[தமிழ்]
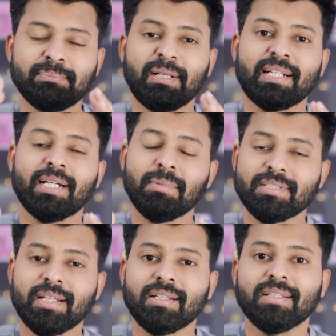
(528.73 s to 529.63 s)
மறக்காம
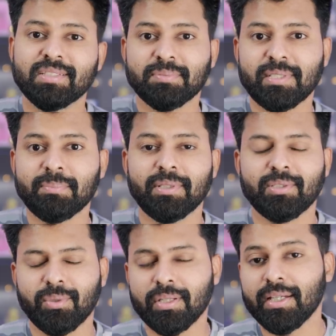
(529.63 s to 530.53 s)
சேனலில் சப்ஸ்கிரைப்
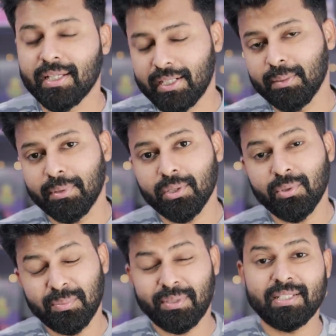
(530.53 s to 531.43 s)
பண்ணிக்கோங்க எனக்கு நீங்கள்
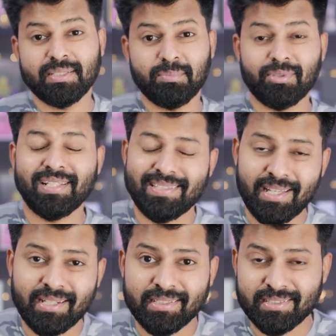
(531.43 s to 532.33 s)
பண்ணக்கூடிய பெரிய சப்போர்ட்டே
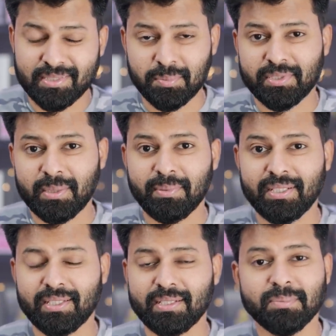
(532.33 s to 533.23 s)
சேனலுக்கு சப்ஸ்கிரைப்
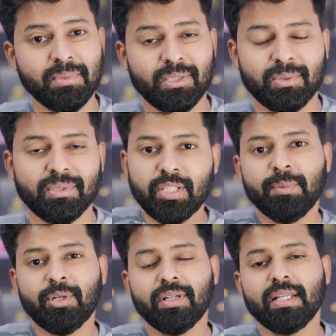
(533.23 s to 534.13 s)
பண்ணிக்கிறது மட்டும் இதே
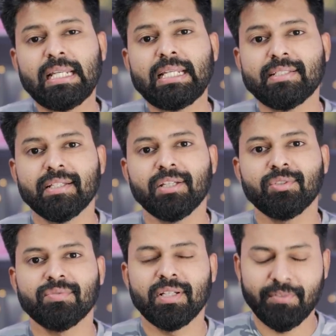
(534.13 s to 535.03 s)
மாதிரி ஒரு நல்ல இன்ட்ரெஸ்டிங்கான
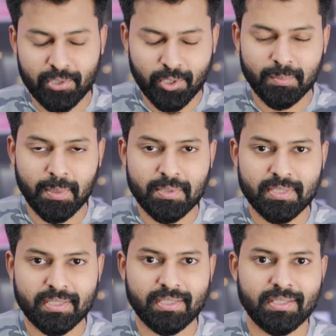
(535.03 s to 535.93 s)
யூஸ்ஃபுல்லான வீடியோ உங்கள் மறுபடியும்
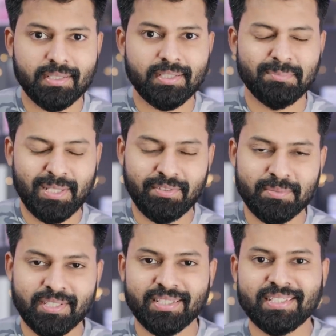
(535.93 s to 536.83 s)
சந்திக்கிறேன் பை
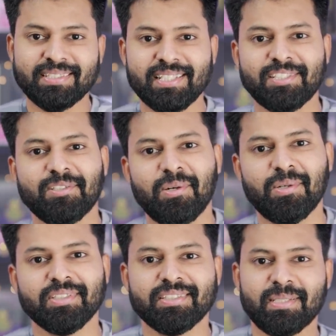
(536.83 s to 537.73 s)
ஃப்ரம் ஷாதிக் ஸ்டே
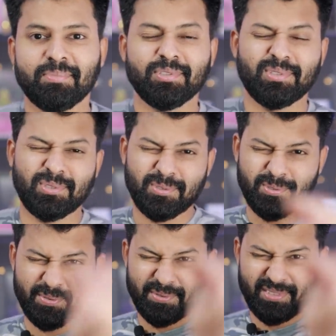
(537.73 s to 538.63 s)
ஸ்ட்ராங் ஸ்டே
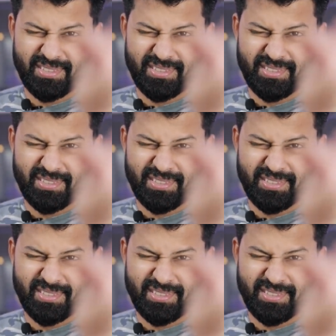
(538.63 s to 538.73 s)
பாசிட்டிவ்